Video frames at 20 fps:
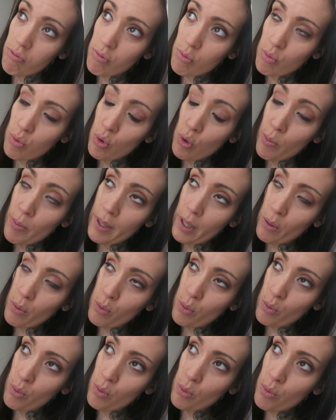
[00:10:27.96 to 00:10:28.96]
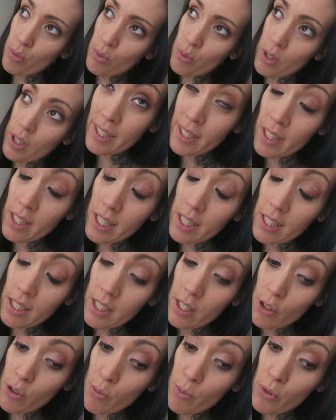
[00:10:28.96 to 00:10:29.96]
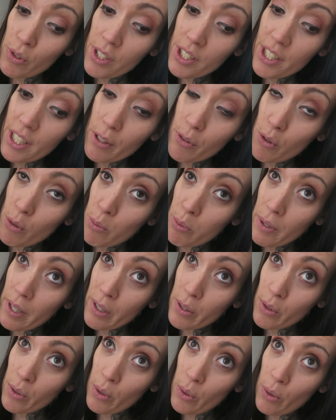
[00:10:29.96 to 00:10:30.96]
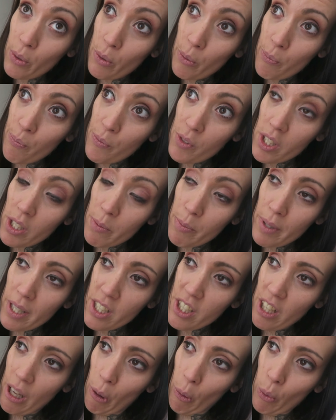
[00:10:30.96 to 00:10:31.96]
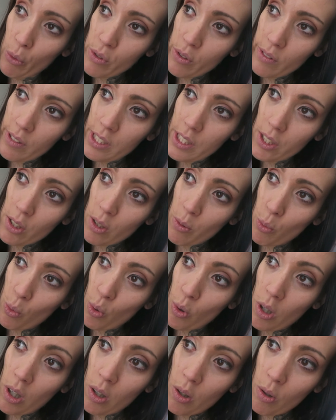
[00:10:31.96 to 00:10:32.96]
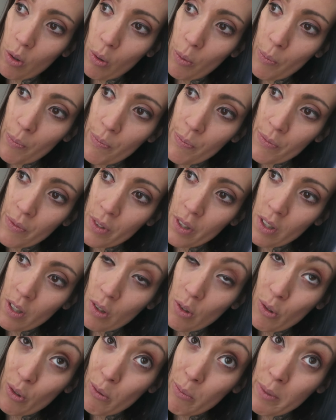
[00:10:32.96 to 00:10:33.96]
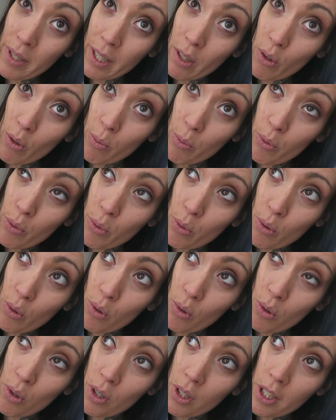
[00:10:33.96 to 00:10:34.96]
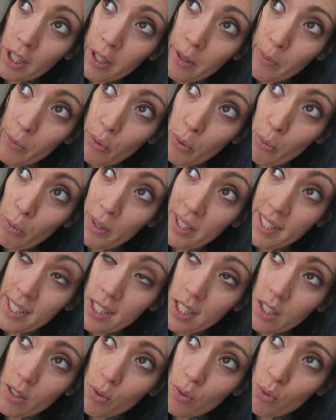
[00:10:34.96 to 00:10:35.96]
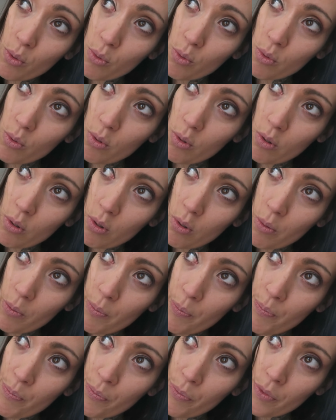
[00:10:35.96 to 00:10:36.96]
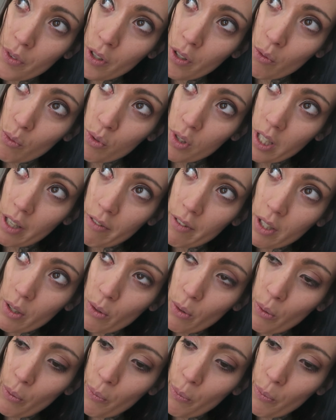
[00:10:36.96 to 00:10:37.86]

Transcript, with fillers: Toujours perdu. Et je me dis quelque part que, je sais pas, j'ai un ressenti comme quoi euh, l'eau de mer peut, peut m'aider et tout. vous savez,